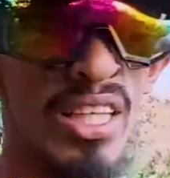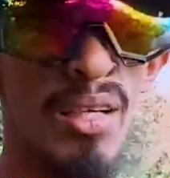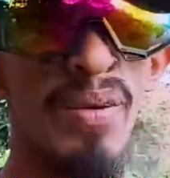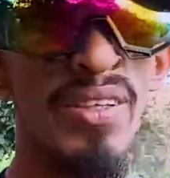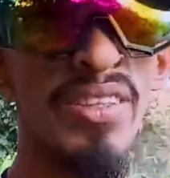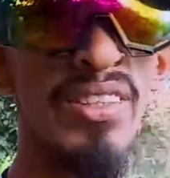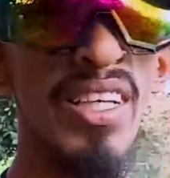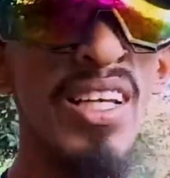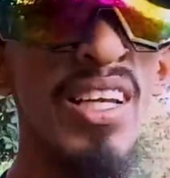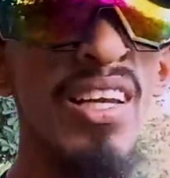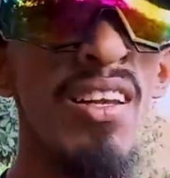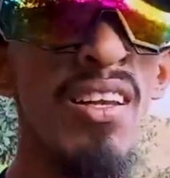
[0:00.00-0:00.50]
দেখতে
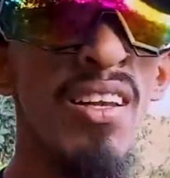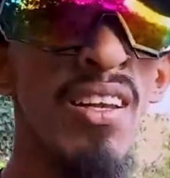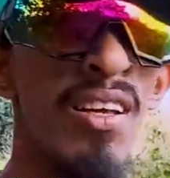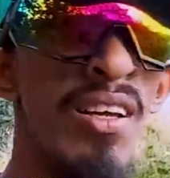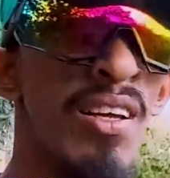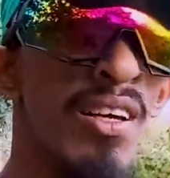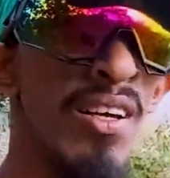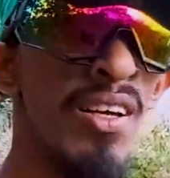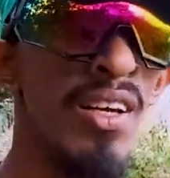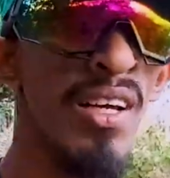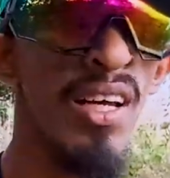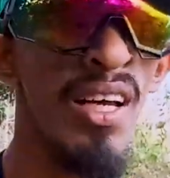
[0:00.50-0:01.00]
পাচ্ছেন
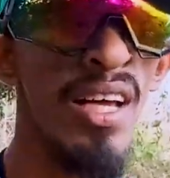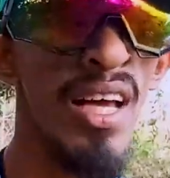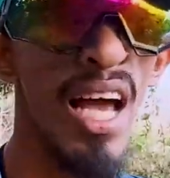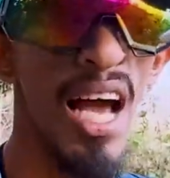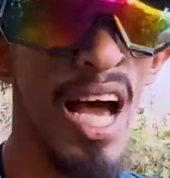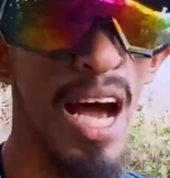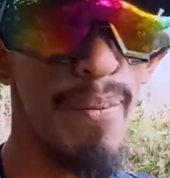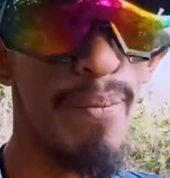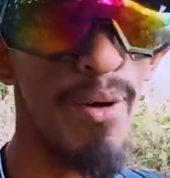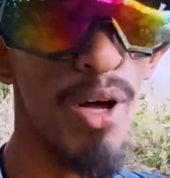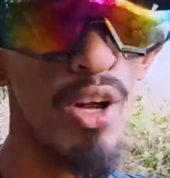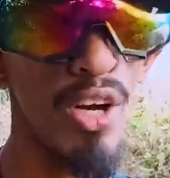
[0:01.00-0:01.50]

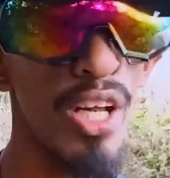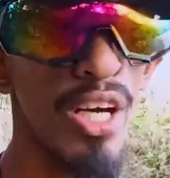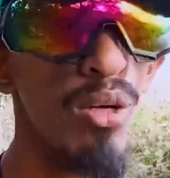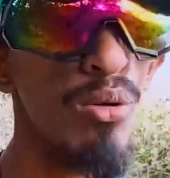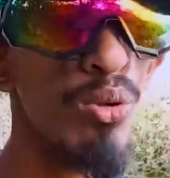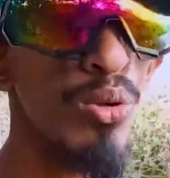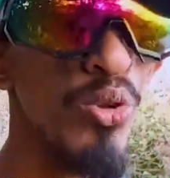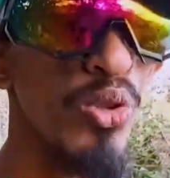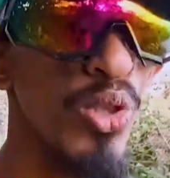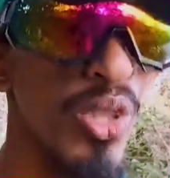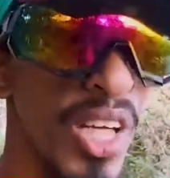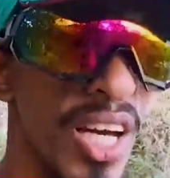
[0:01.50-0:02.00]
আমরা অনেক
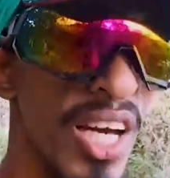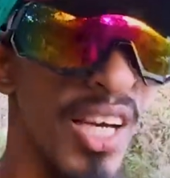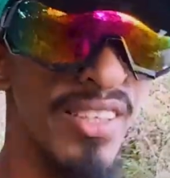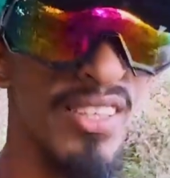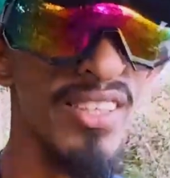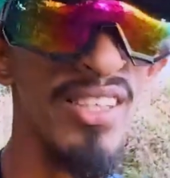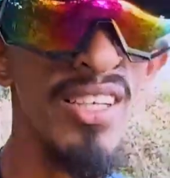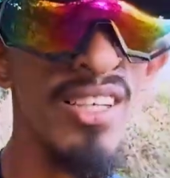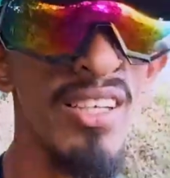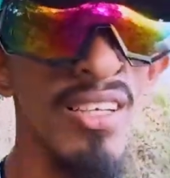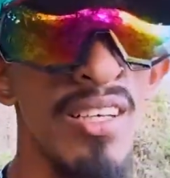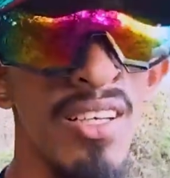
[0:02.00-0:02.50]
উচ্চতায়
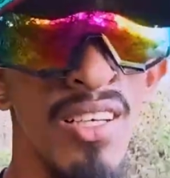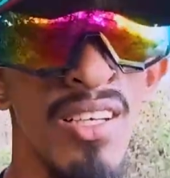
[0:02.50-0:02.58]
আছি